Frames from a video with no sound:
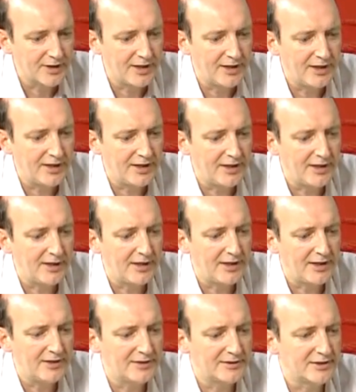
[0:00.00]

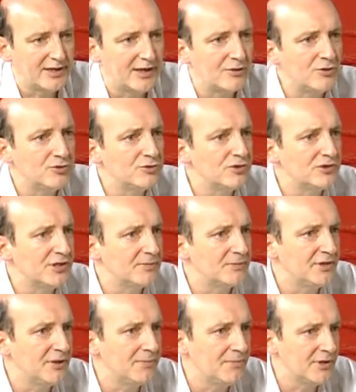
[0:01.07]
eh, entre agosto y
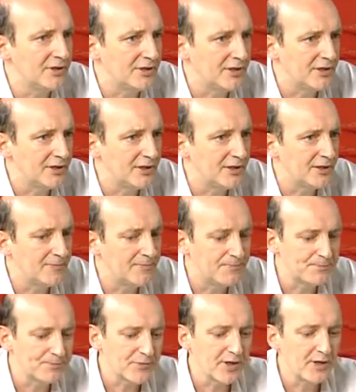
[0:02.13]
septiembre de,
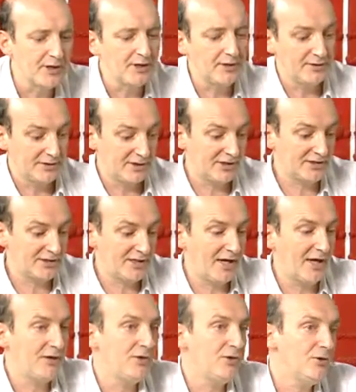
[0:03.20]
de este
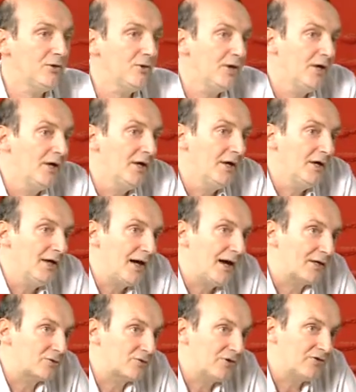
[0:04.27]
año
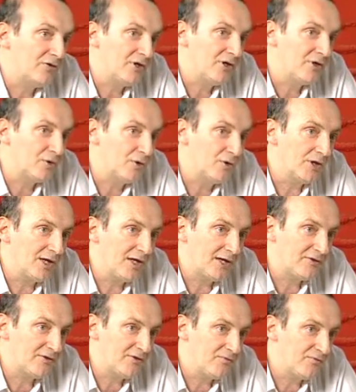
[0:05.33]
actuaciones con
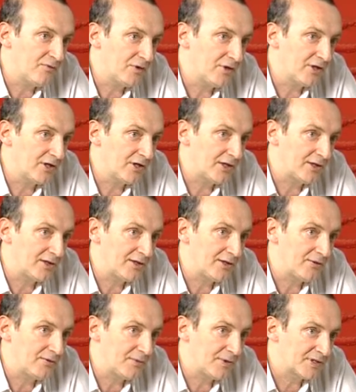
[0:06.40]
la Sinfónica de
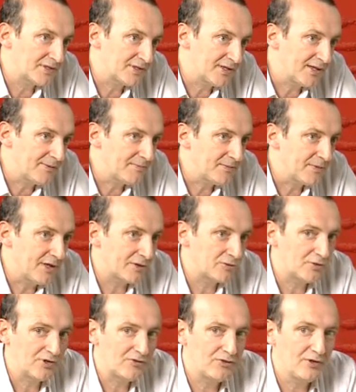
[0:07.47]
la Universidad,
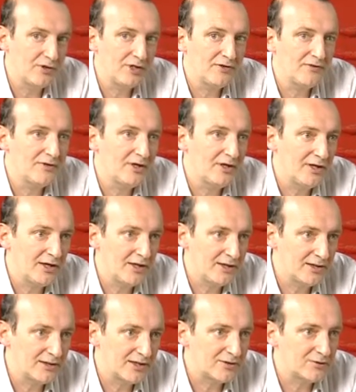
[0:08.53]
actuaciones en
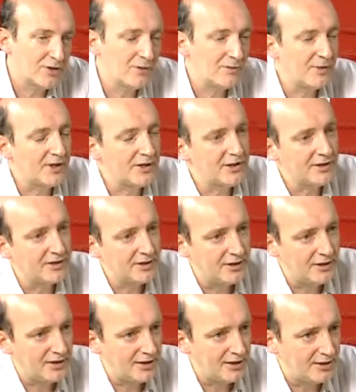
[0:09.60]
el Teatro Alberdi
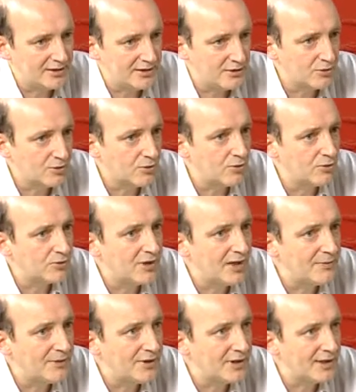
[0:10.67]
y en el Centro
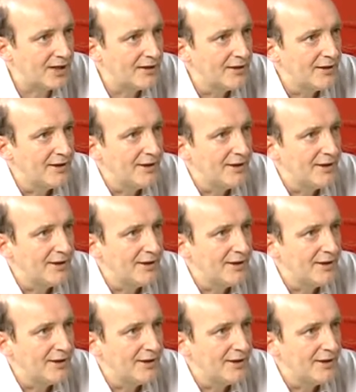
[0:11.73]
Cultural Birla